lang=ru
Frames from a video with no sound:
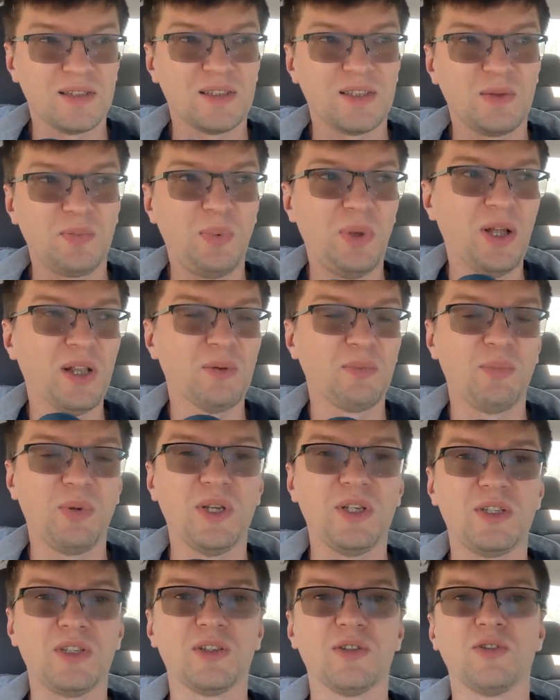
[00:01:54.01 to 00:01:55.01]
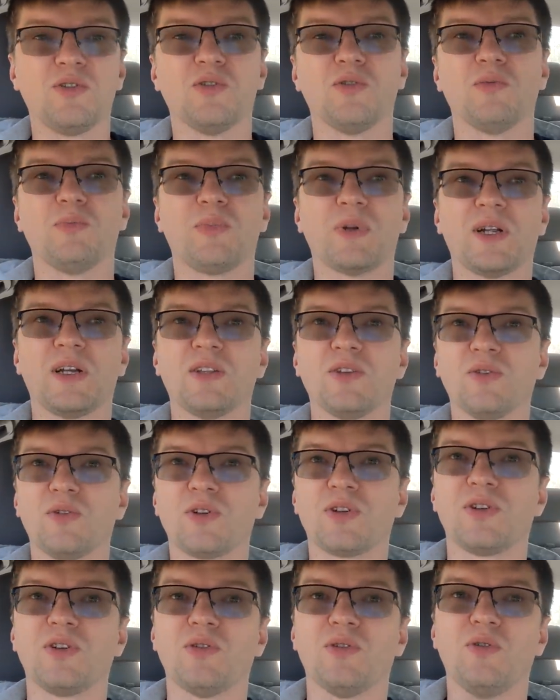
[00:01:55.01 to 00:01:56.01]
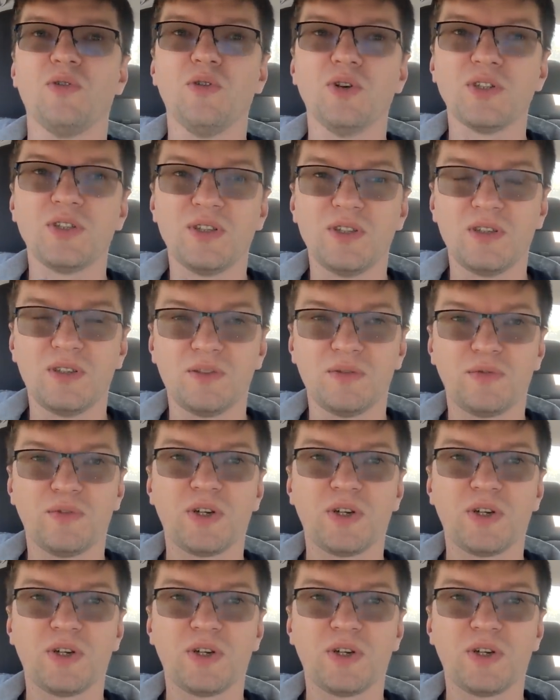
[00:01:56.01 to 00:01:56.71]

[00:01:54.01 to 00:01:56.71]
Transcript: спел песенку про Норд-Ост,